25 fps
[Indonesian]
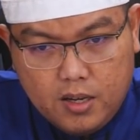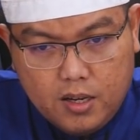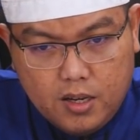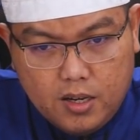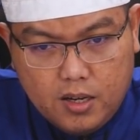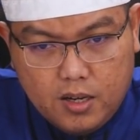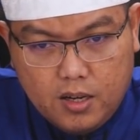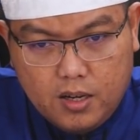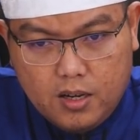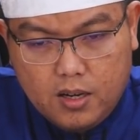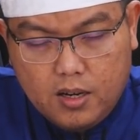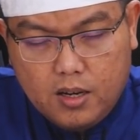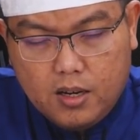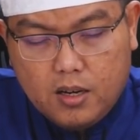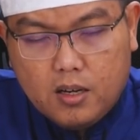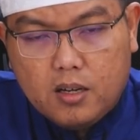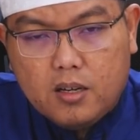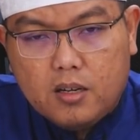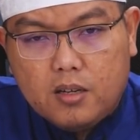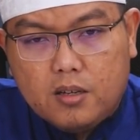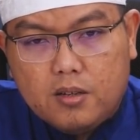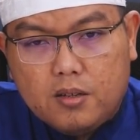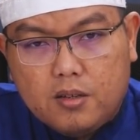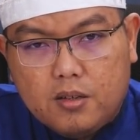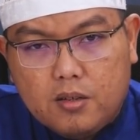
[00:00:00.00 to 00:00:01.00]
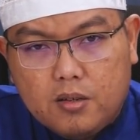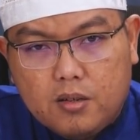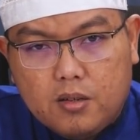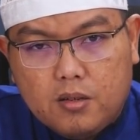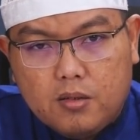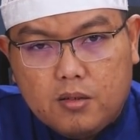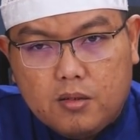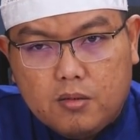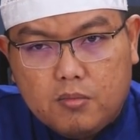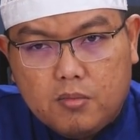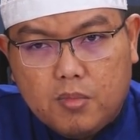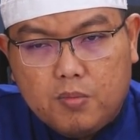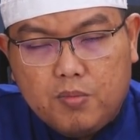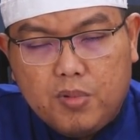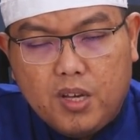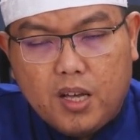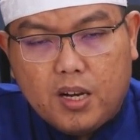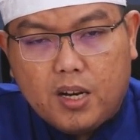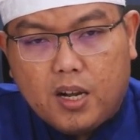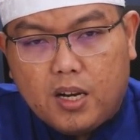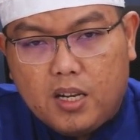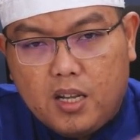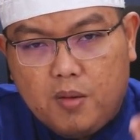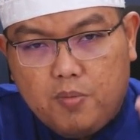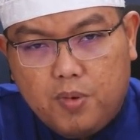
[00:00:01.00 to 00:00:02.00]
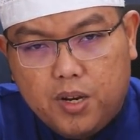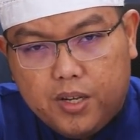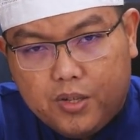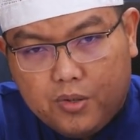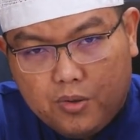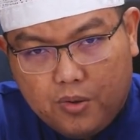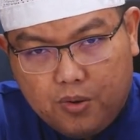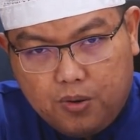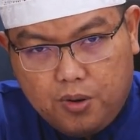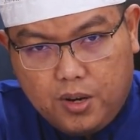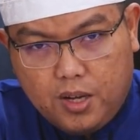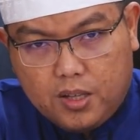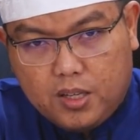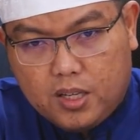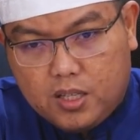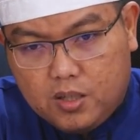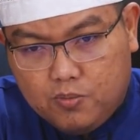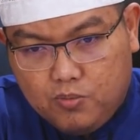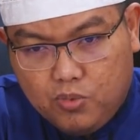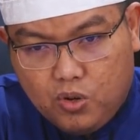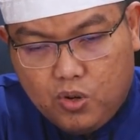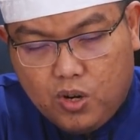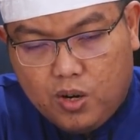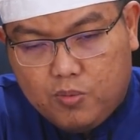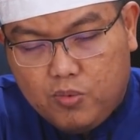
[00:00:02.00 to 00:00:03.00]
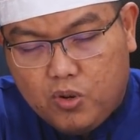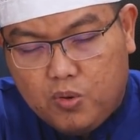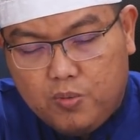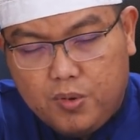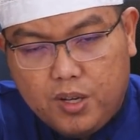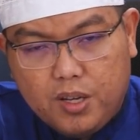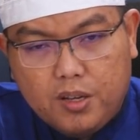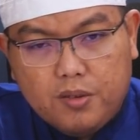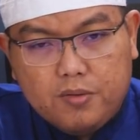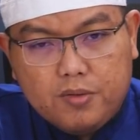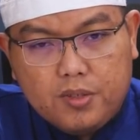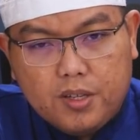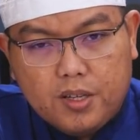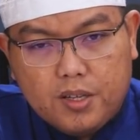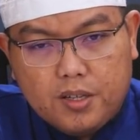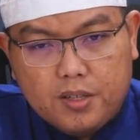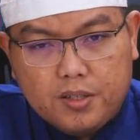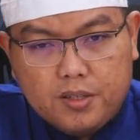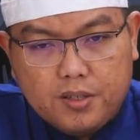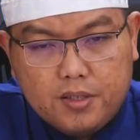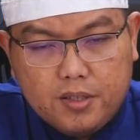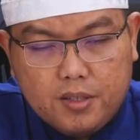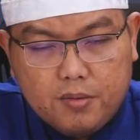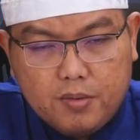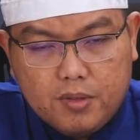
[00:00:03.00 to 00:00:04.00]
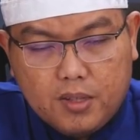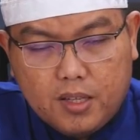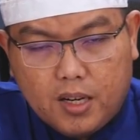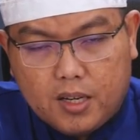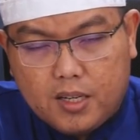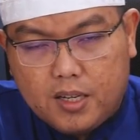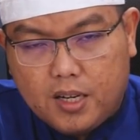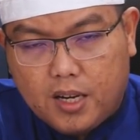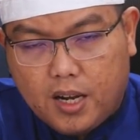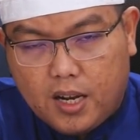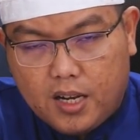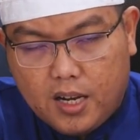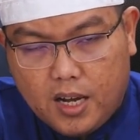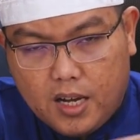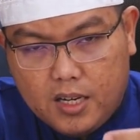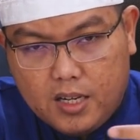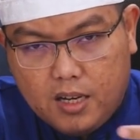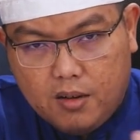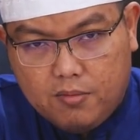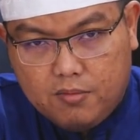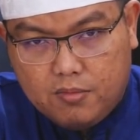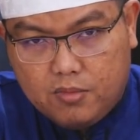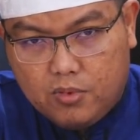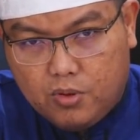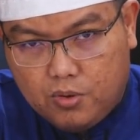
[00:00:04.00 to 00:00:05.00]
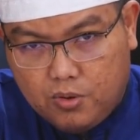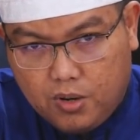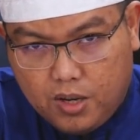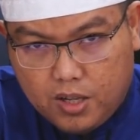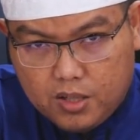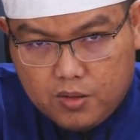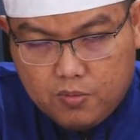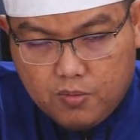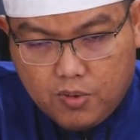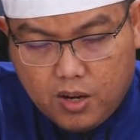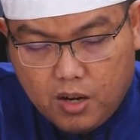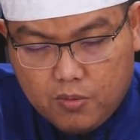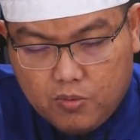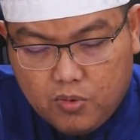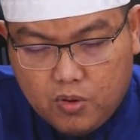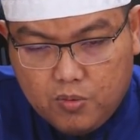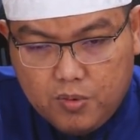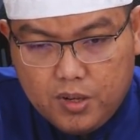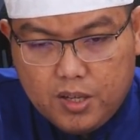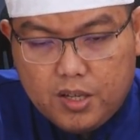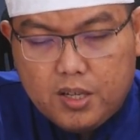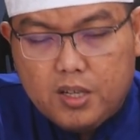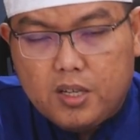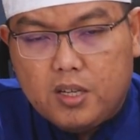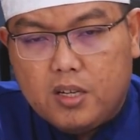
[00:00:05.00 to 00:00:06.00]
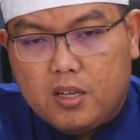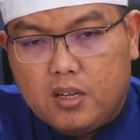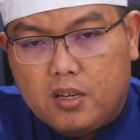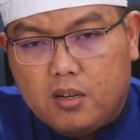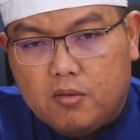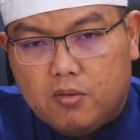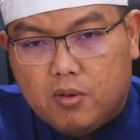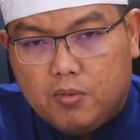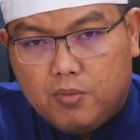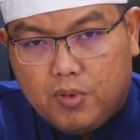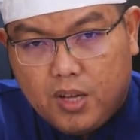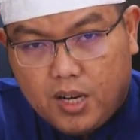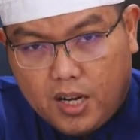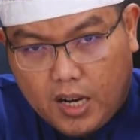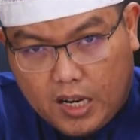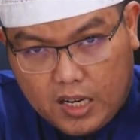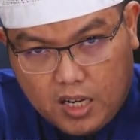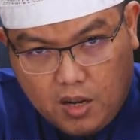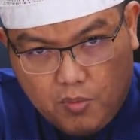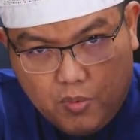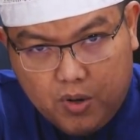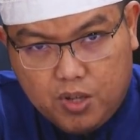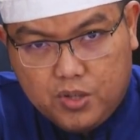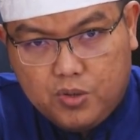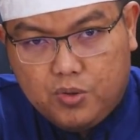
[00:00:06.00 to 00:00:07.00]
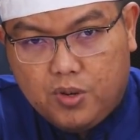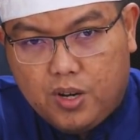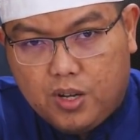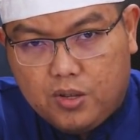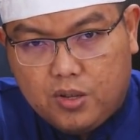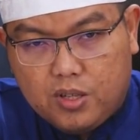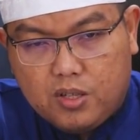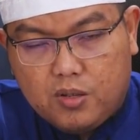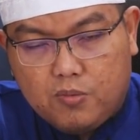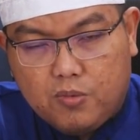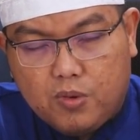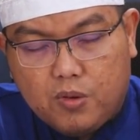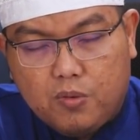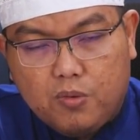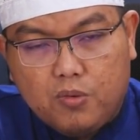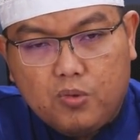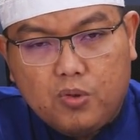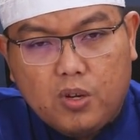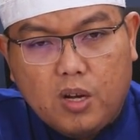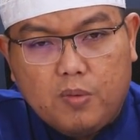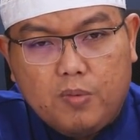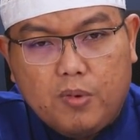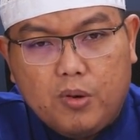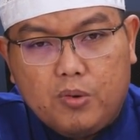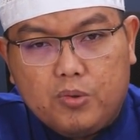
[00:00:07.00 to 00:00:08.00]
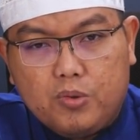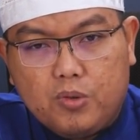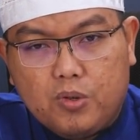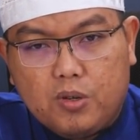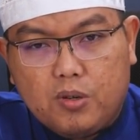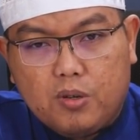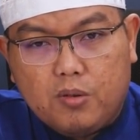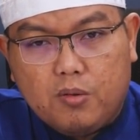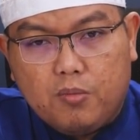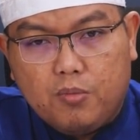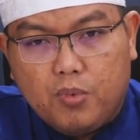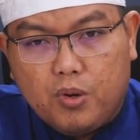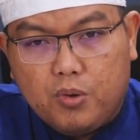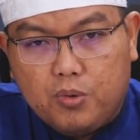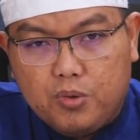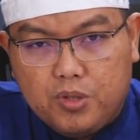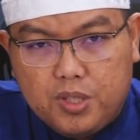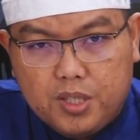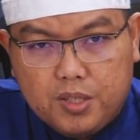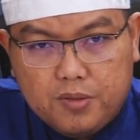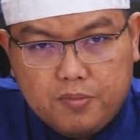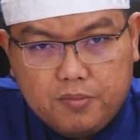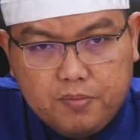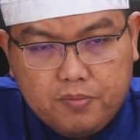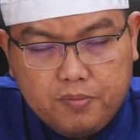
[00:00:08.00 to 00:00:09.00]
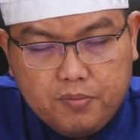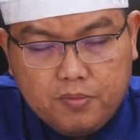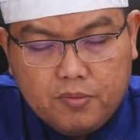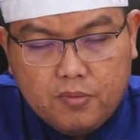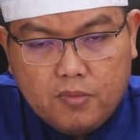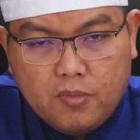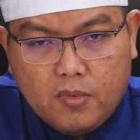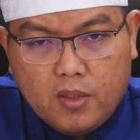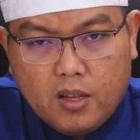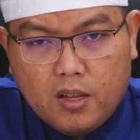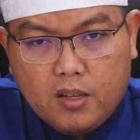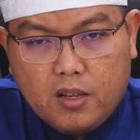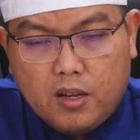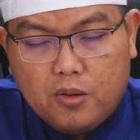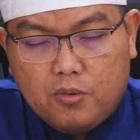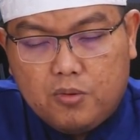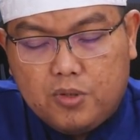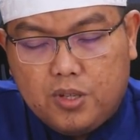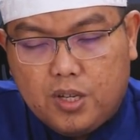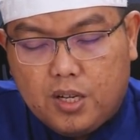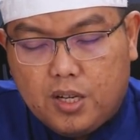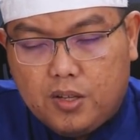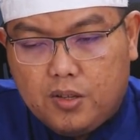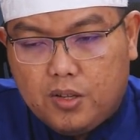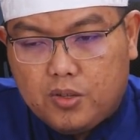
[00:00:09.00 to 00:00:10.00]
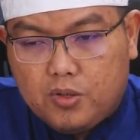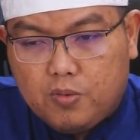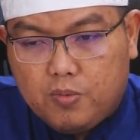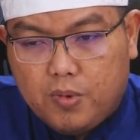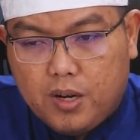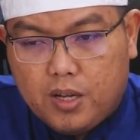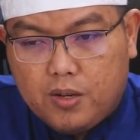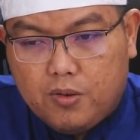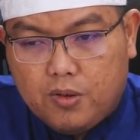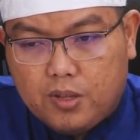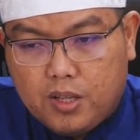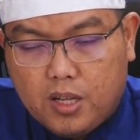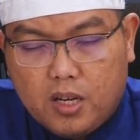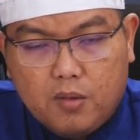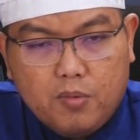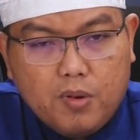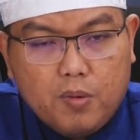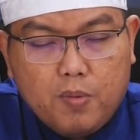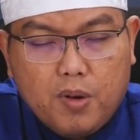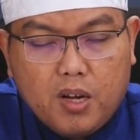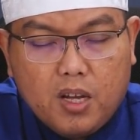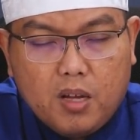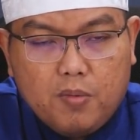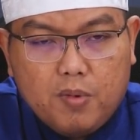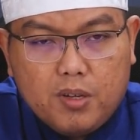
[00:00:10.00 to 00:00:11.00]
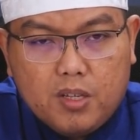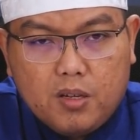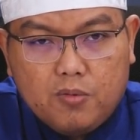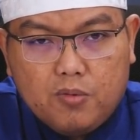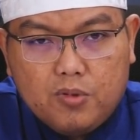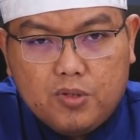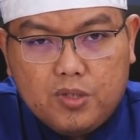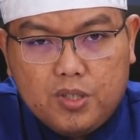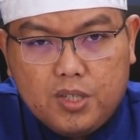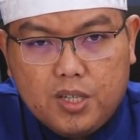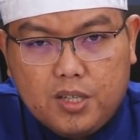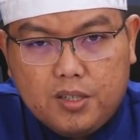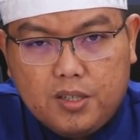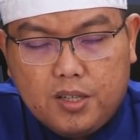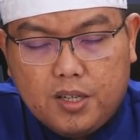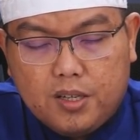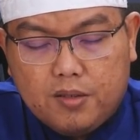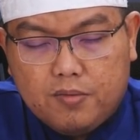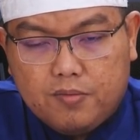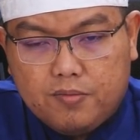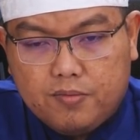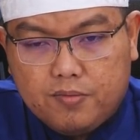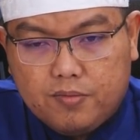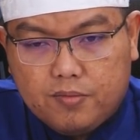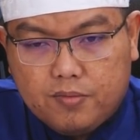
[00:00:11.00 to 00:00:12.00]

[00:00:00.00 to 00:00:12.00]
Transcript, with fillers: eh, membiarkan iblis turun ke atas muka bumi, ya, mentakdirkan Adam turun ke atas muka bumi, membiarkan iblis juga untuk apa? Untuk menguji. Dan ujian Allah Subhanahu wa taala berbagai macam ujian, ya.